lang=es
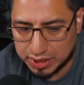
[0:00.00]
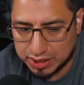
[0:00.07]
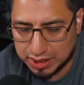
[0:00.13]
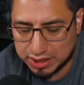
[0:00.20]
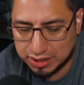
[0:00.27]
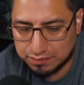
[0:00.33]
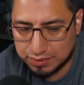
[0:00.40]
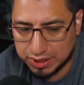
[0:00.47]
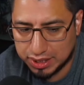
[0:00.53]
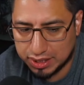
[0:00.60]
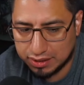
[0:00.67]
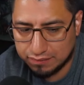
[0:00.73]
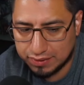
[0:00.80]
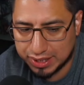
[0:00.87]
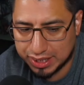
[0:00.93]
Ya terminé
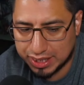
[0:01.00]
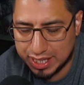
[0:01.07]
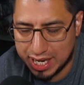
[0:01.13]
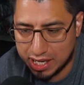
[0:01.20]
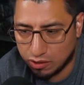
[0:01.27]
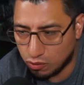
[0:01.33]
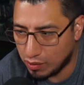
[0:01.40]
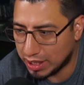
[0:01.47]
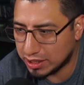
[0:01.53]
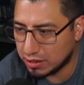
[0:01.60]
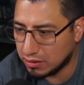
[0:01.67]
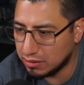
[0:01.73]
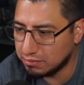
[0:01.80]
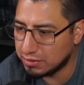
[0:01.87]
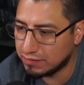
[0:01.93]
de ver la
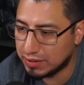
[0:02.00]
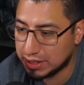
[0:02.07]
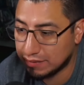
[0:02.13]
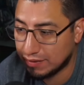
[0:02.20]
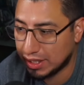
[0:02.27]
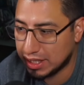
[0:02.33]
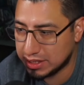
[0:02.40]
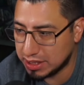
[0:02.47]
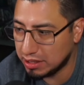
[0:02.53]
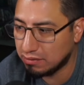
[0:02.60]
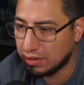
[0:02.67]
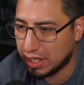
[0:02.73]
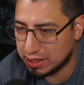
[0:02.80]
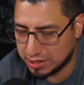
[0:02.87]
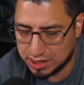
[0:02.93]
4, me falta ver la
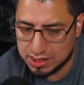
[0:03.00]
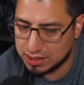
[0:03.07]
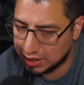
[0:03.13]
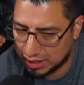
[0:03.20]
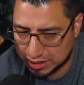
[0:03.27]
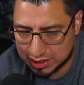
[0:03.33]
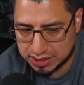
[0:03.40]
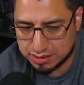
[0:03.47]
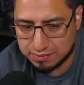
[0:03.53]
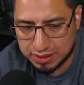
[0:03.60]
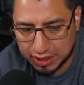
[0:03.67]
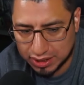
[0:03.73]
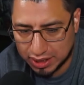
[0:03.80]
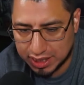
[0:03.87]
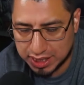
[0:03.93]
5 y la 6 y esta
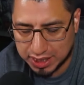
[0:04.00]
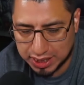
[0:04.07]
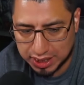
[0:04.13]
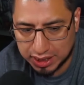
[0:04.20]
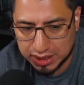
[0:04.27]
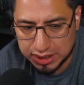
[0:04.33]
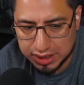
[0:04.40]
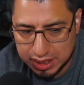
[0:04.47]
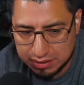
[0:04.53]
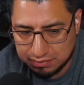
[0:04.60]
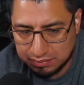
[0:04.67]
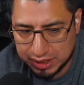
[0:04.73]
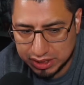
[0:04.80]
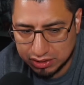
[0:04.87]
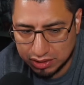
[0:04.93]
semanita ya queda
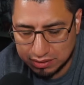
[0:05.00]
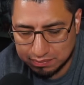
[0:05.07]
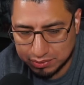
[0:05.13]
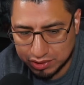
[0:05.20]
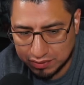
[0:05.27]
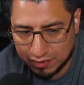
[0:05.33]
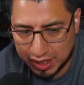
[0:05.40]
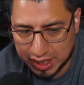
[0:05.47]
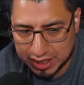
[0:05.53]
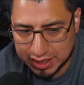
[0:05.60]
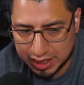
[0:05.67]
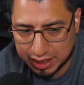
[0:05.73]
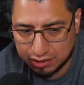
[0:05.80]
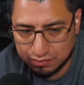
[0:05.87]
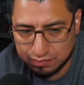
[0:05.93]
Misión Imposible, la
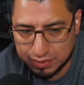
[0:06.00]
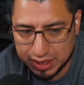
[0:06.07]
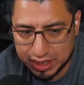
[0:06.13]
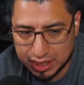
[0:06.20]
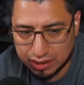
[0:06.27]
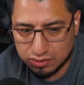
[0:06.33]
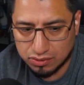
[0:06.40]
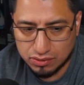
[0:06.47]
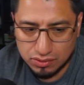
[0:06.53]
saga en un video.